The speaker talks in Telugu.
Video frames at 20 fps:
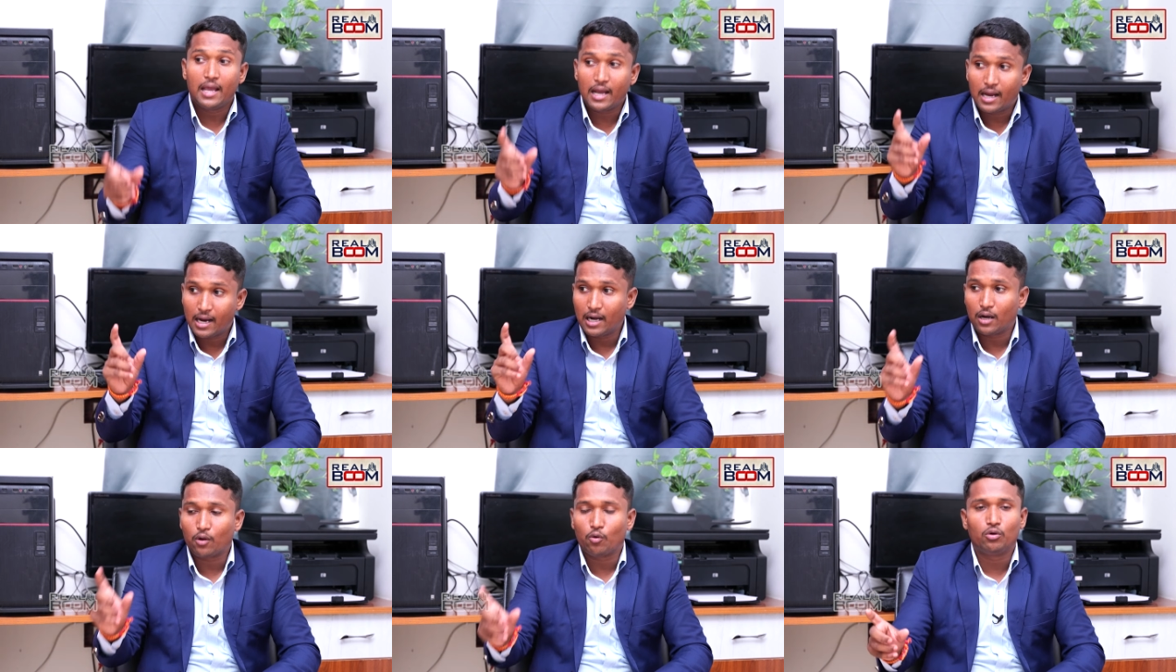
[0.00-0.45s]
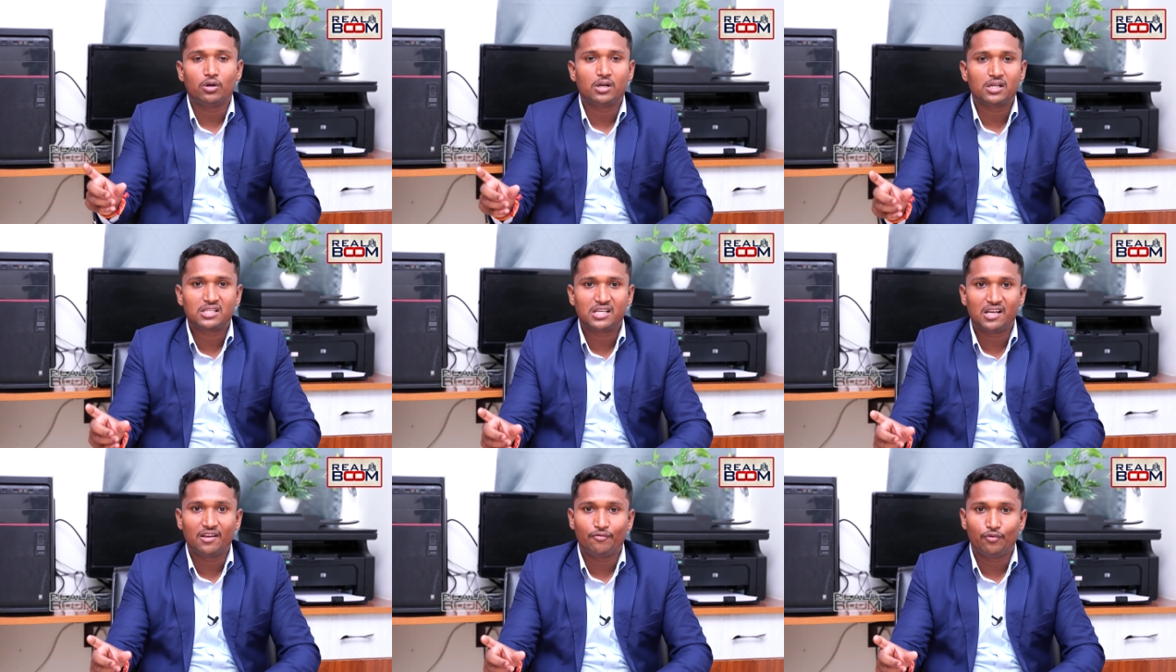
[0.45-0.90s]
ఎక్కడ
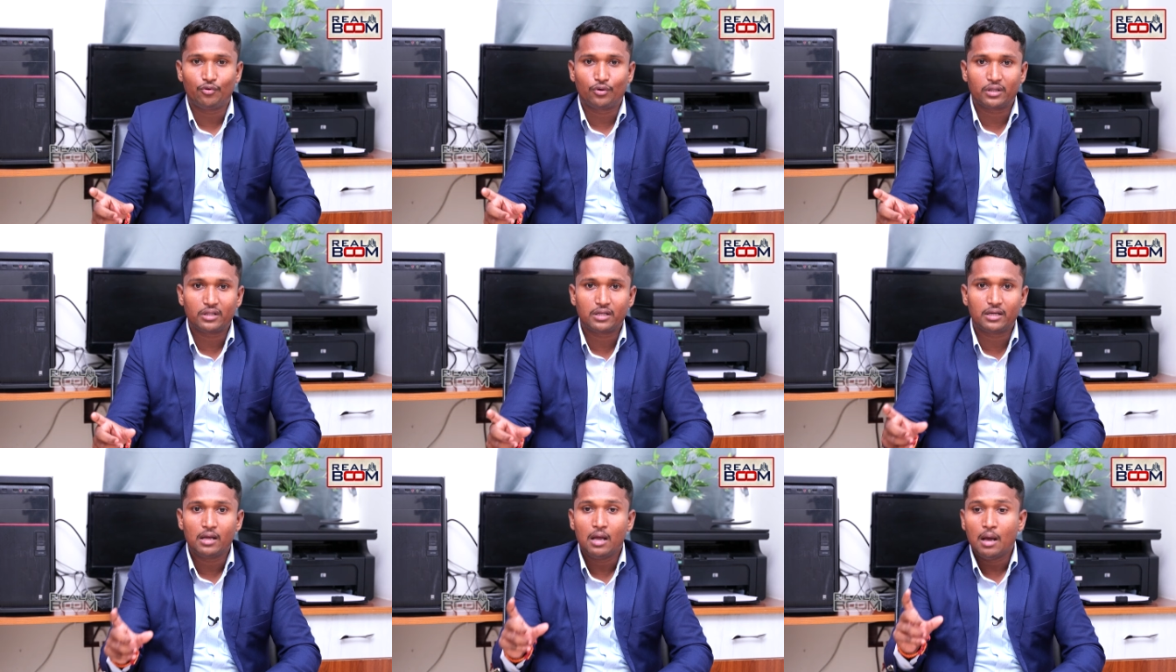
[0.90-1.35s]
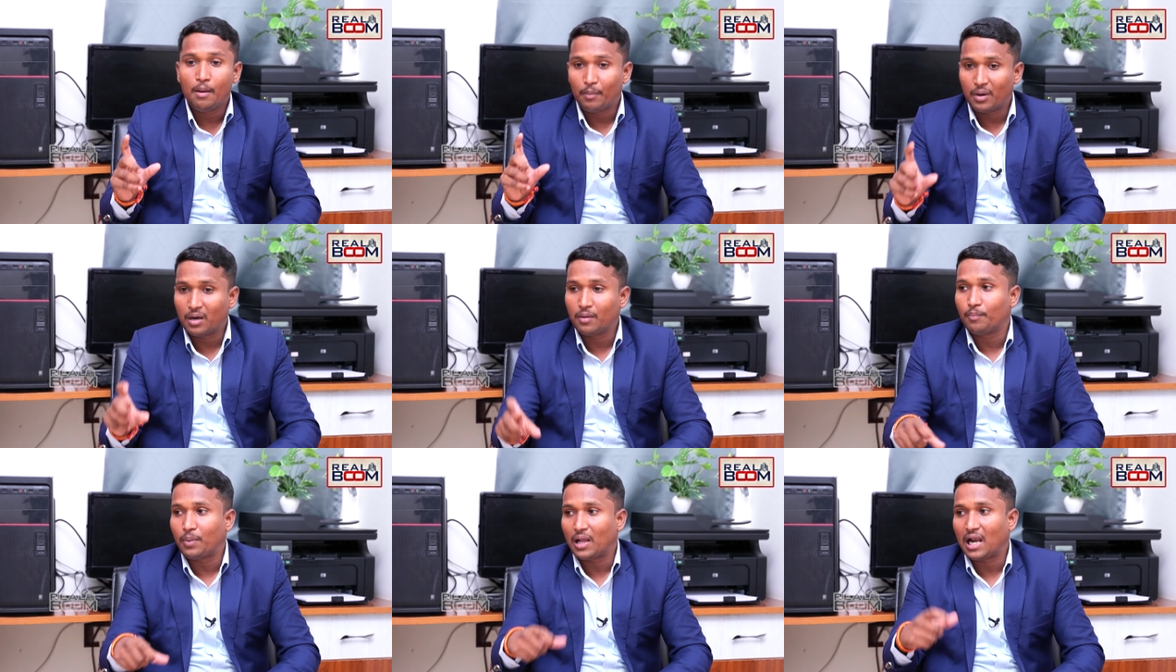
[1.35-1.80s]
ఉంటే సేఫ్ ఉంటుంది
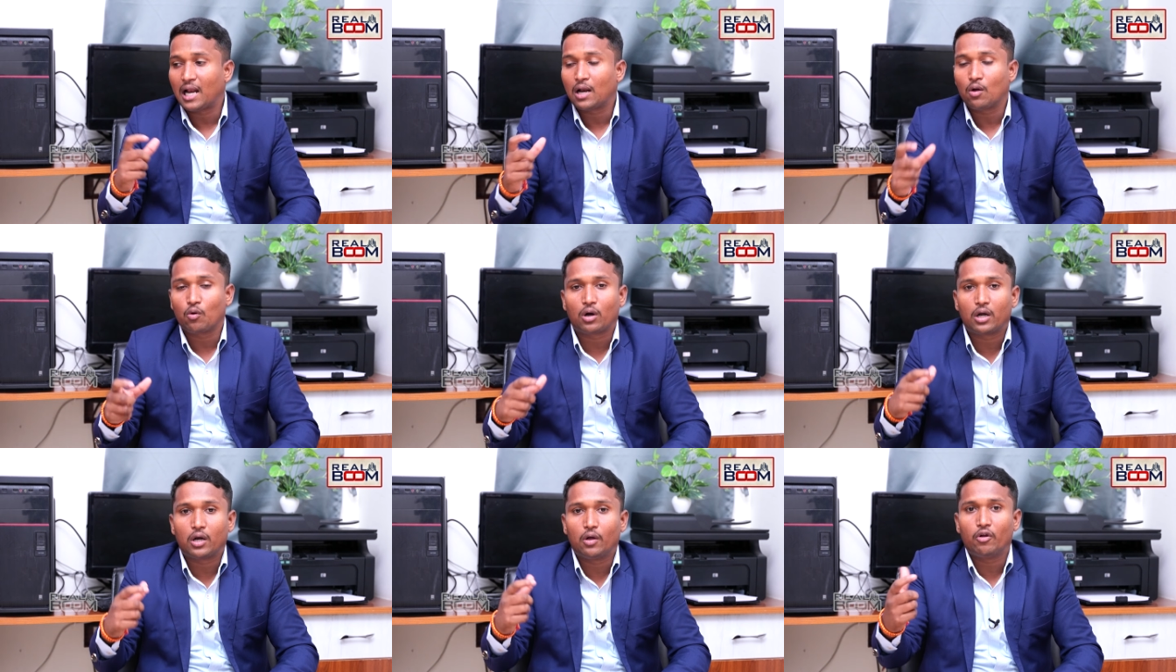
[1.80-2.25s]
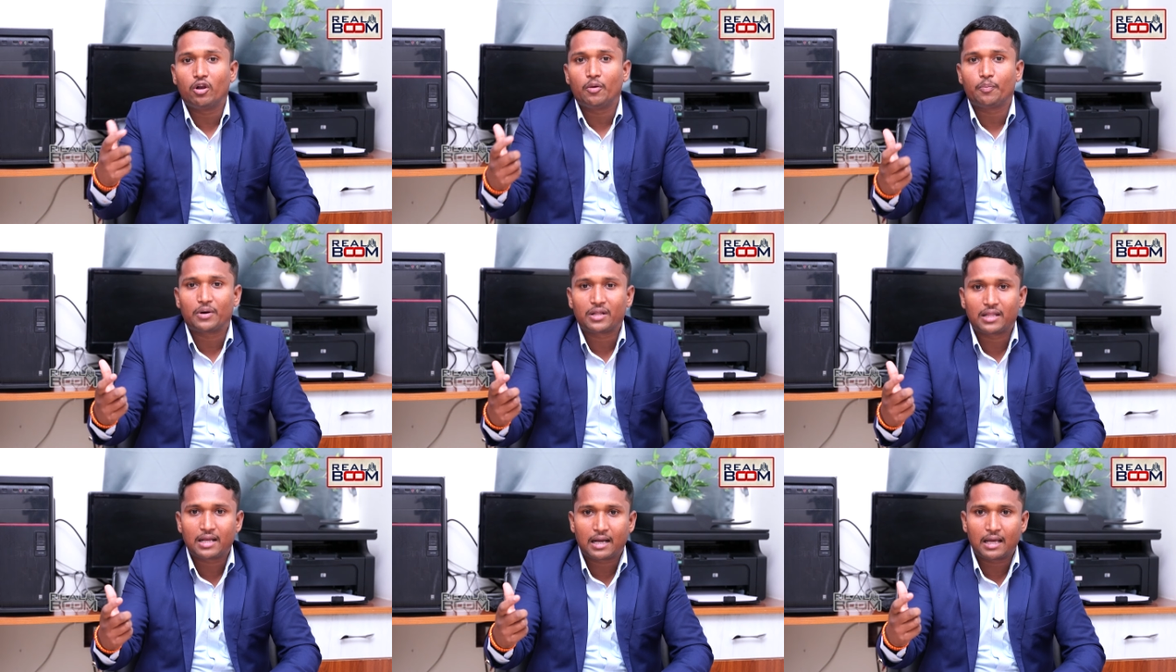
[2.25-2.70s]
మనం పలానా ఒక
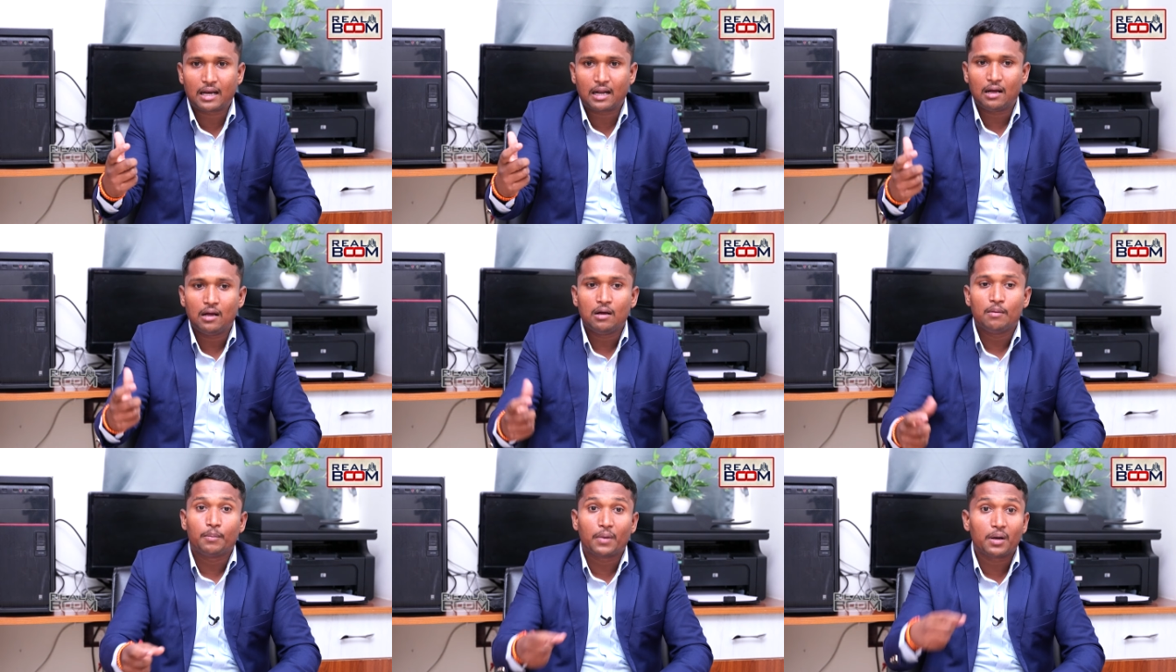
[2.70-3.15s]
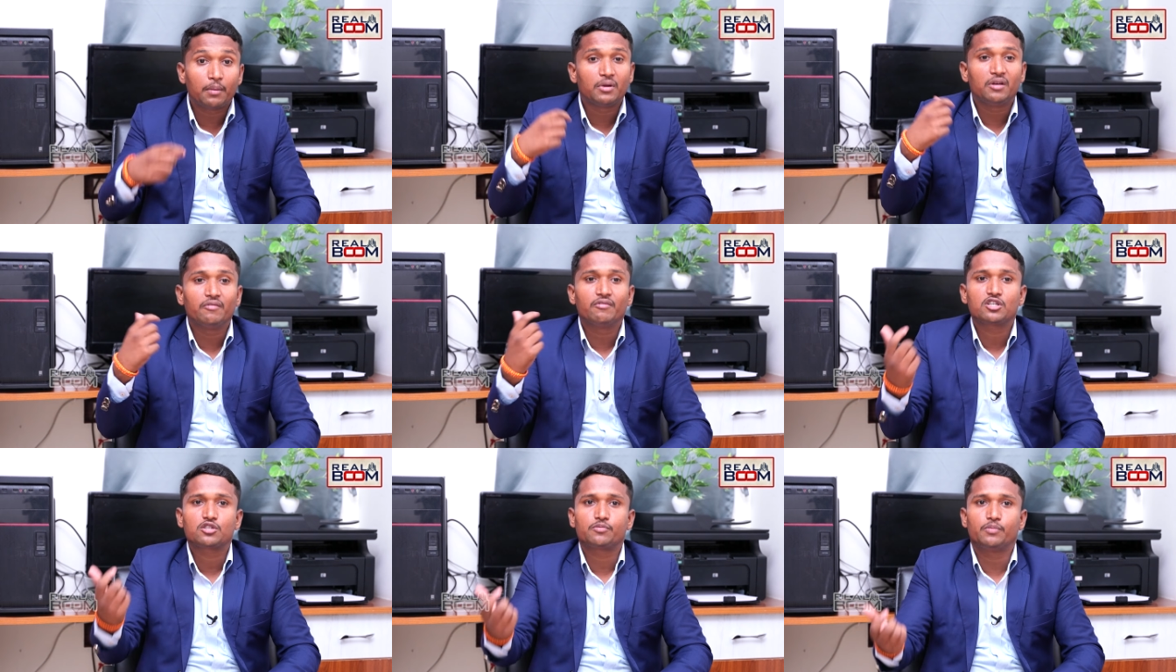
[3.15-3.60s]
డెవలపర్ దగ్గర మనం
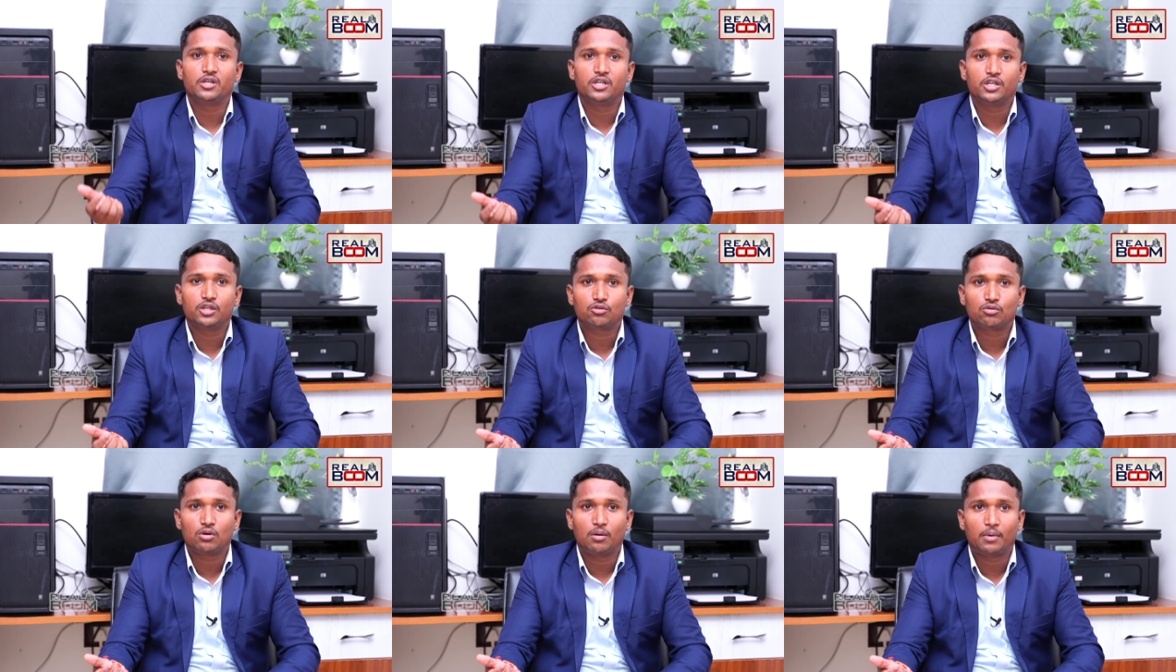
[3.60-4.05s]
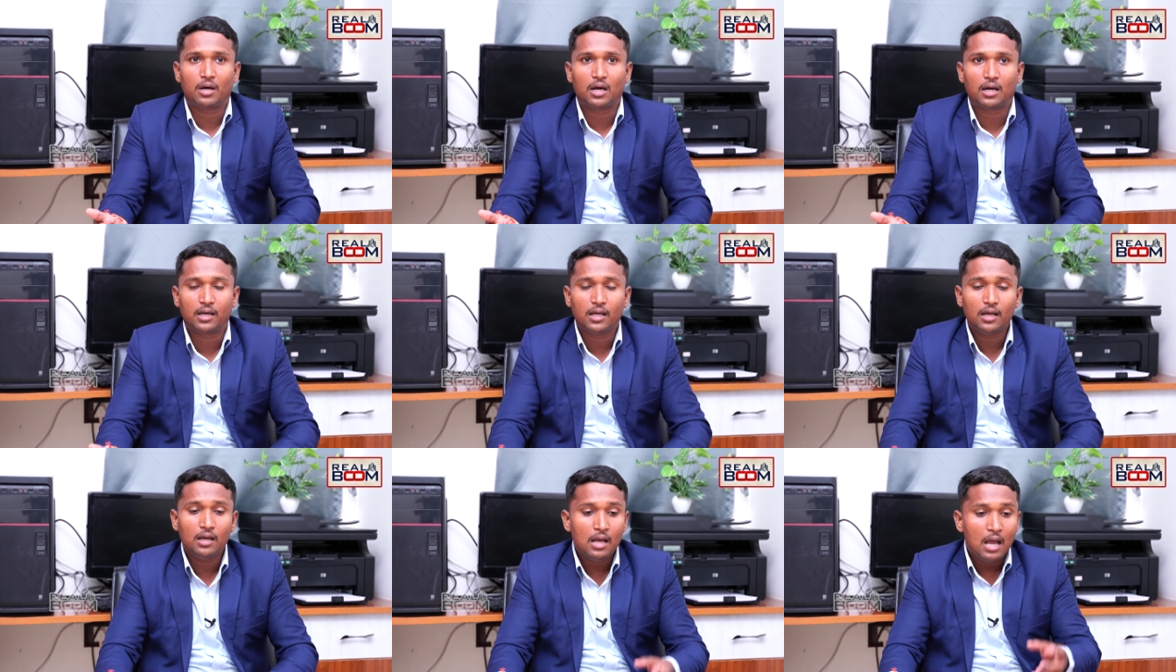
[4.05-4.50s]
ఇన్వెస్ట్మెంట్
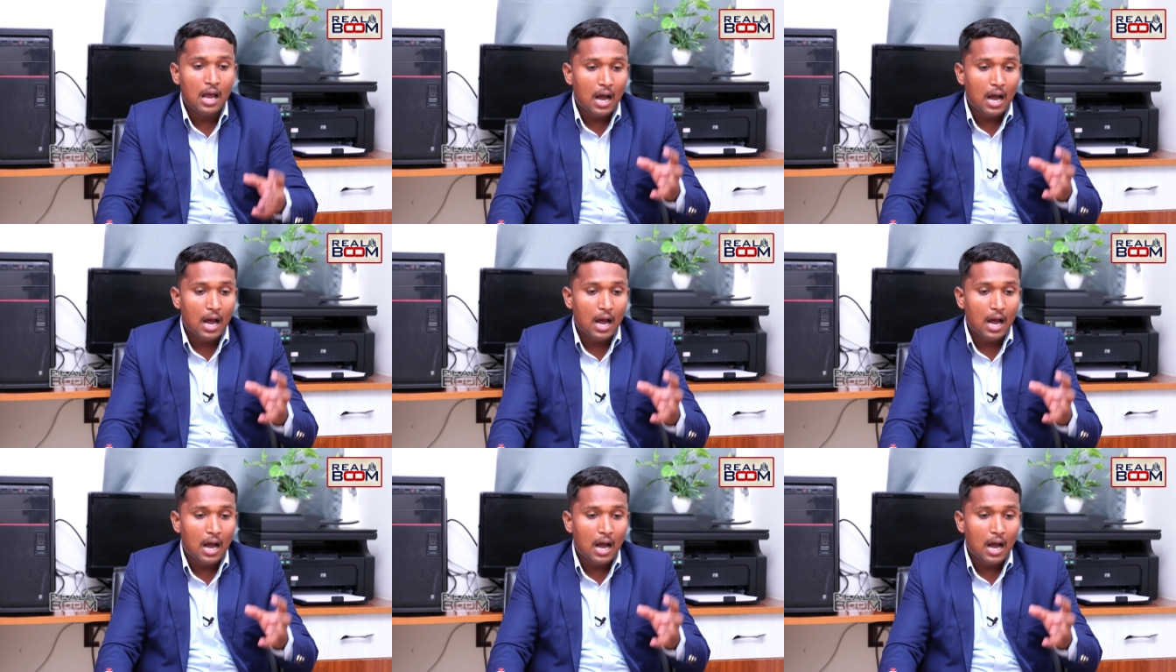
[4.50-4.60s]
చేస్తున్నామంటే